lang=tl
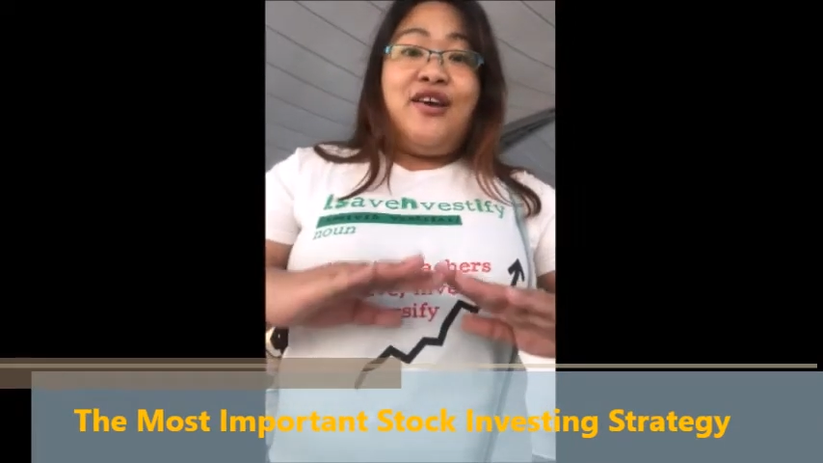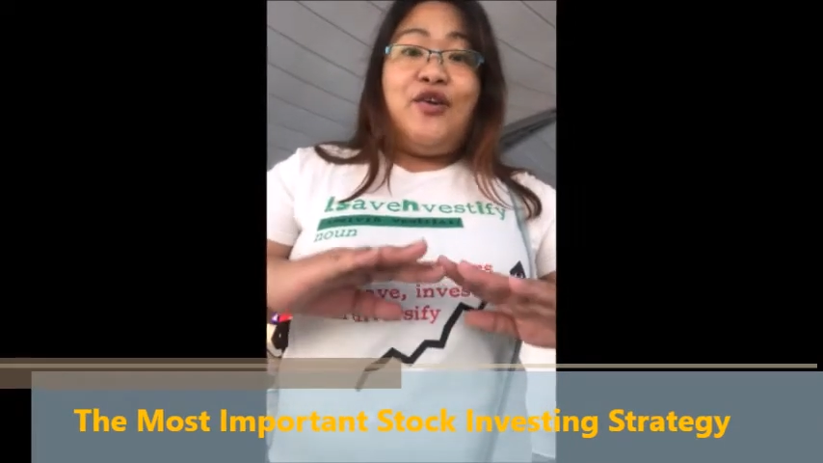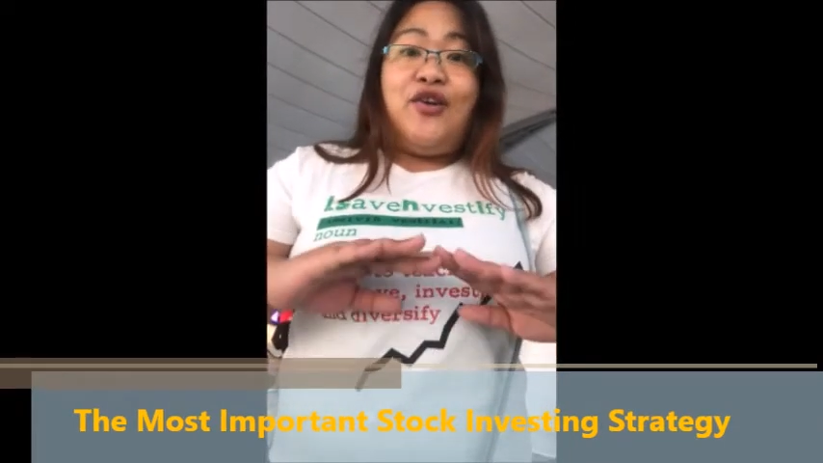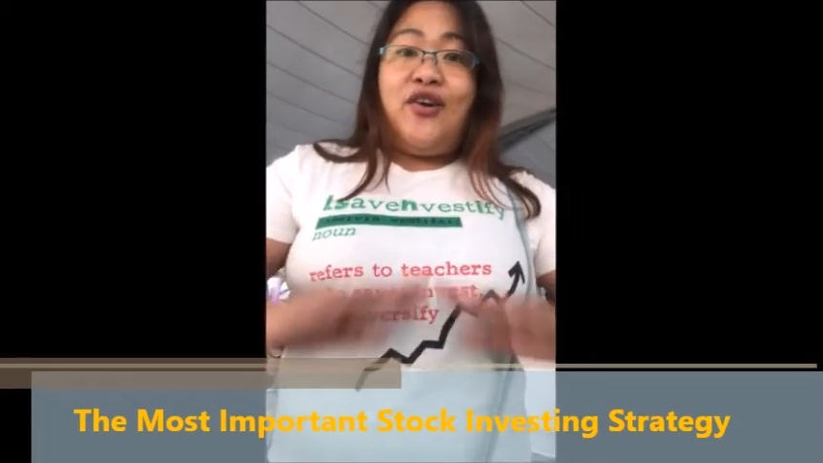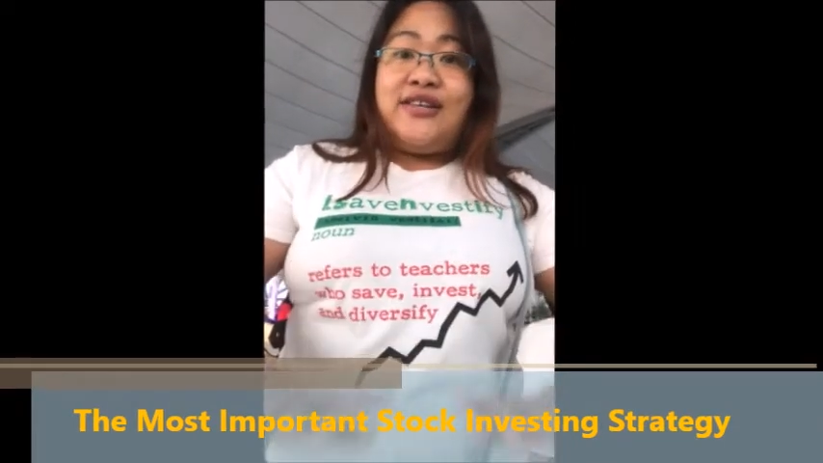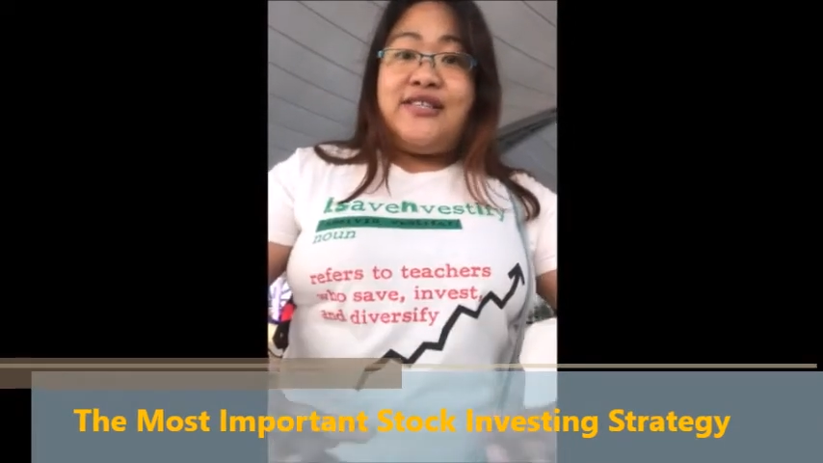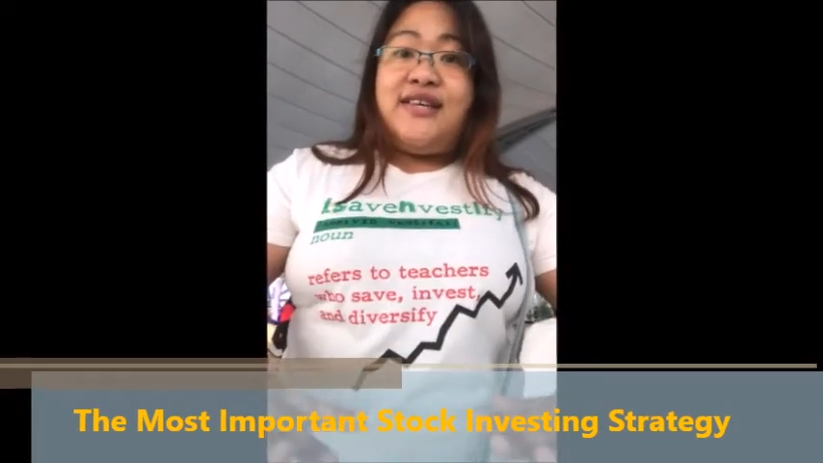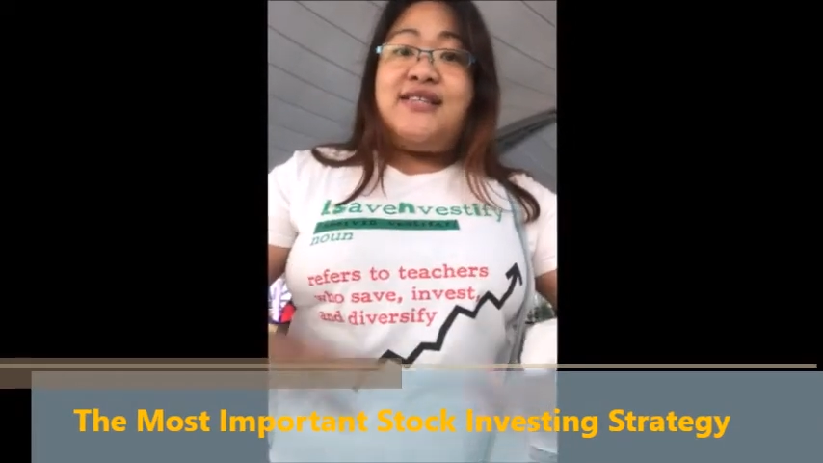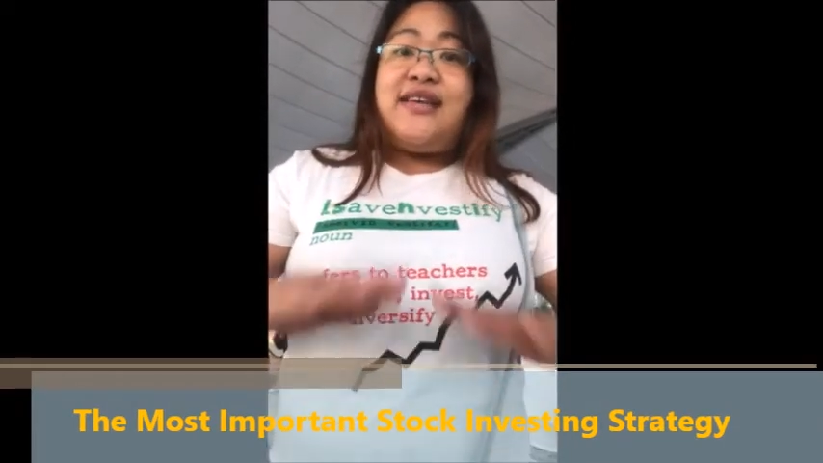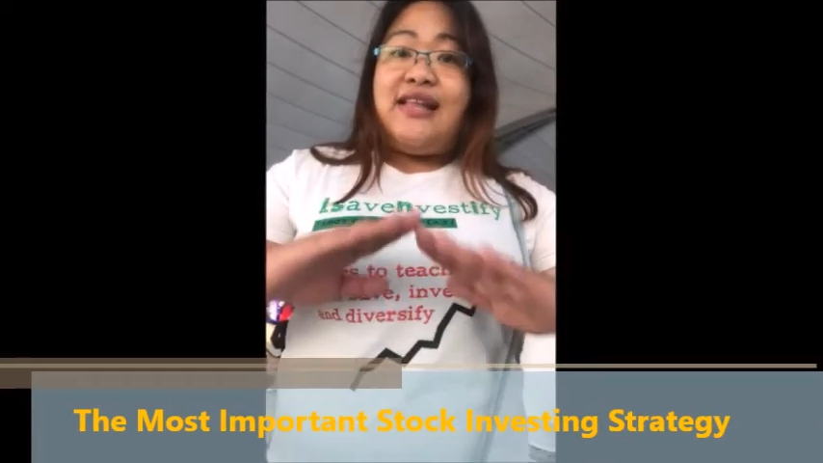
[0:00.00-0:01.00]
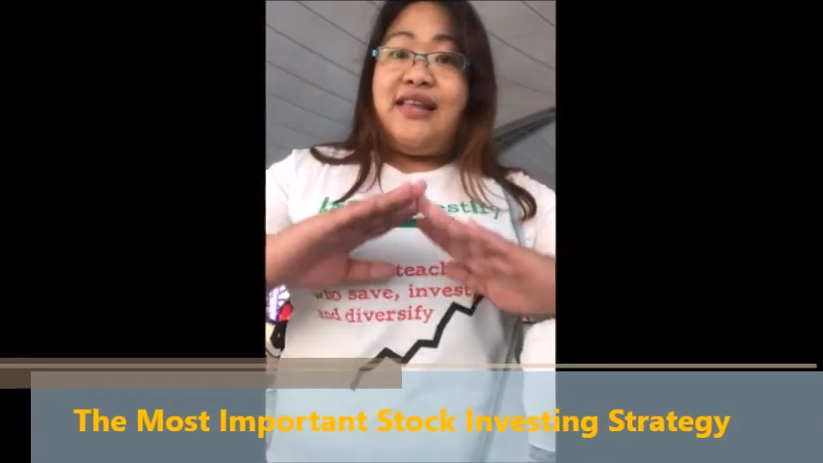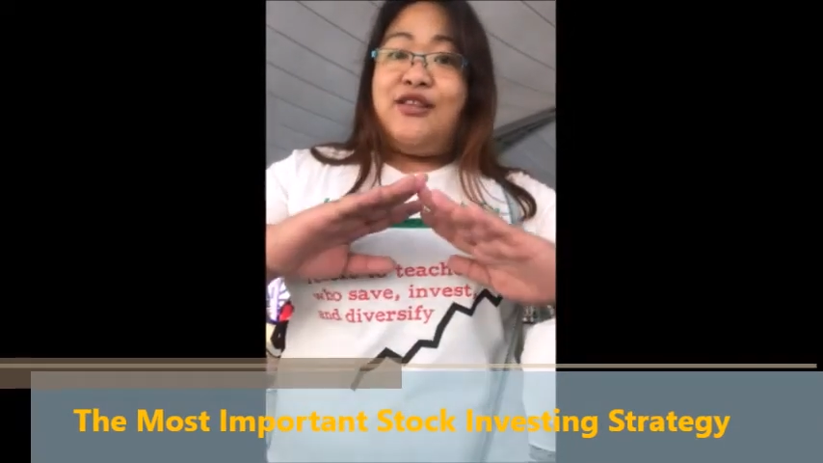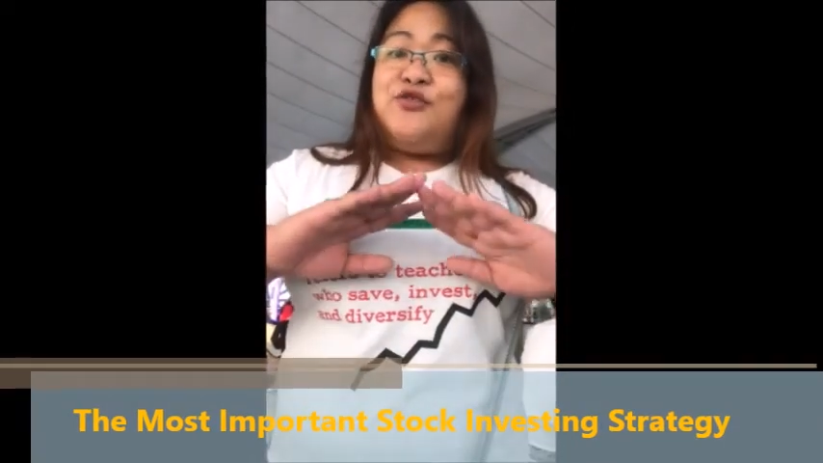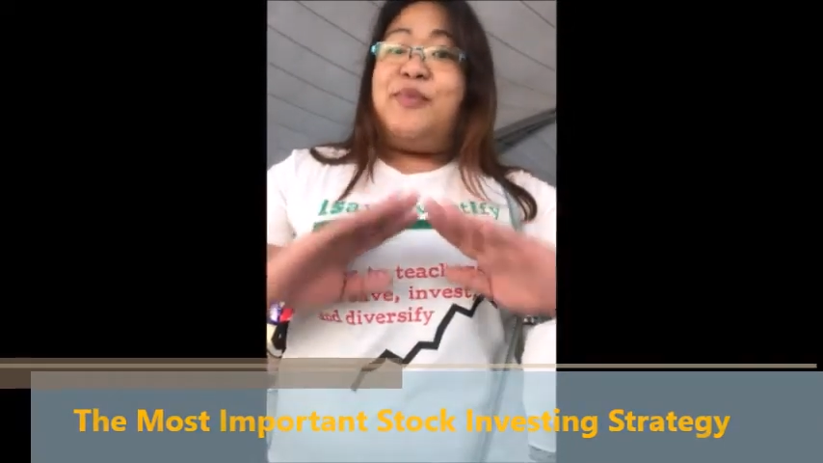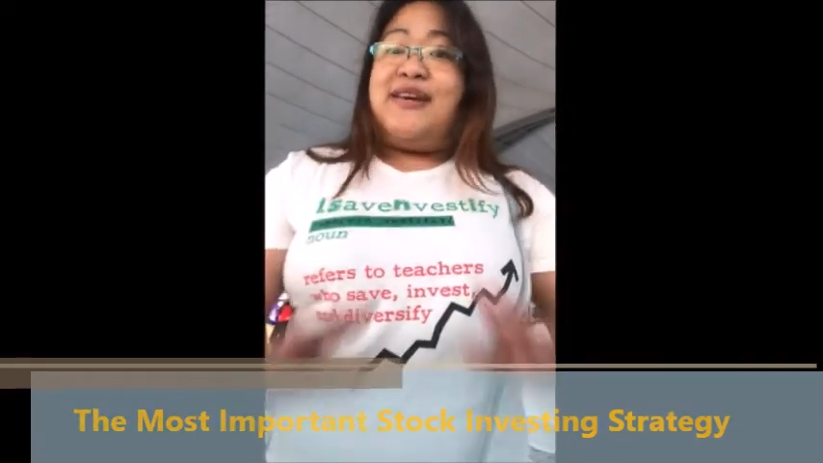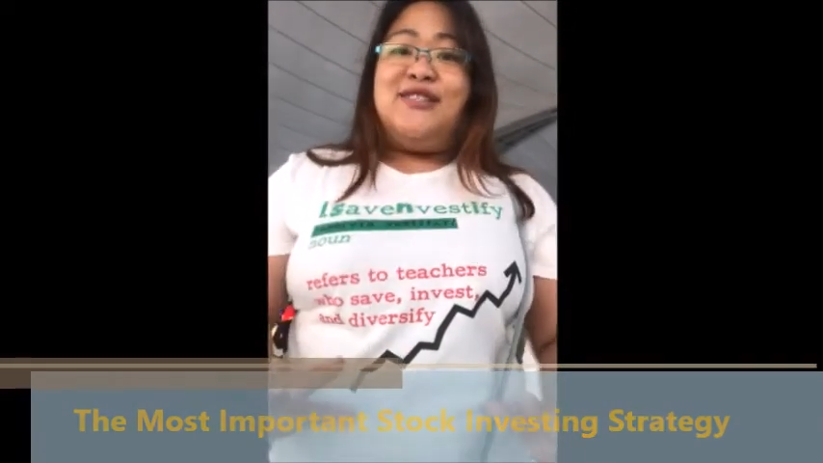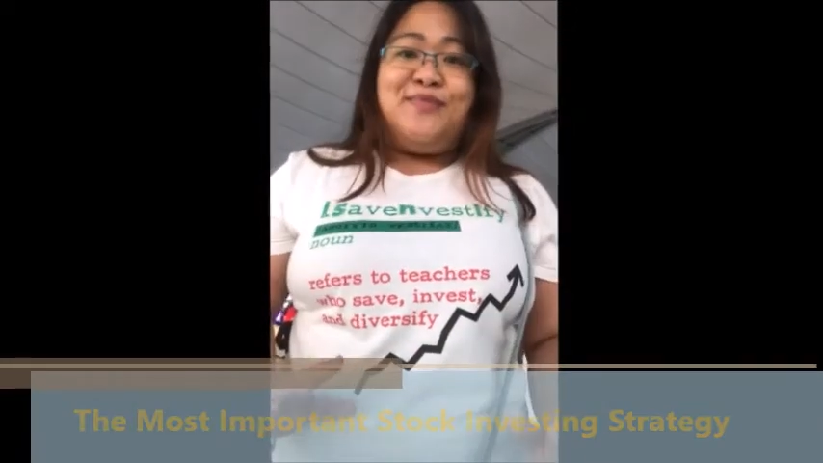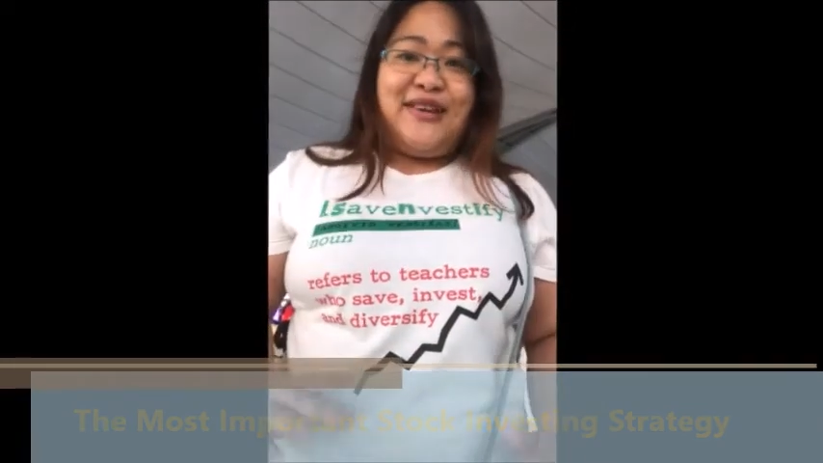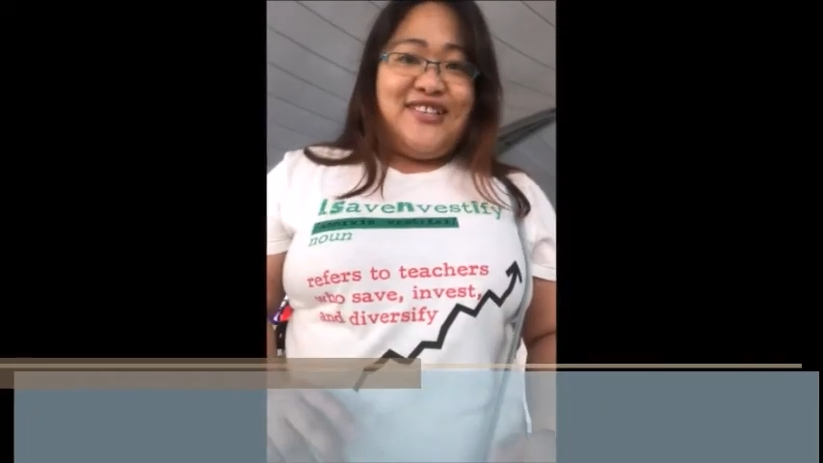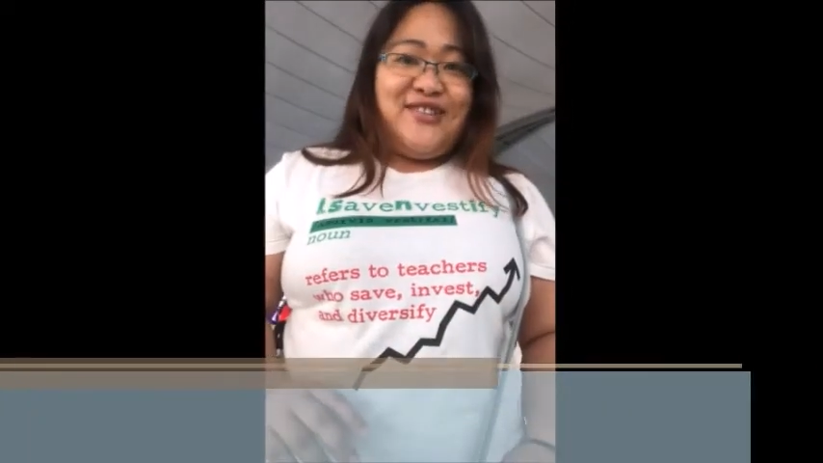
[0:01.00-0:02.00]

your losses and then to maximize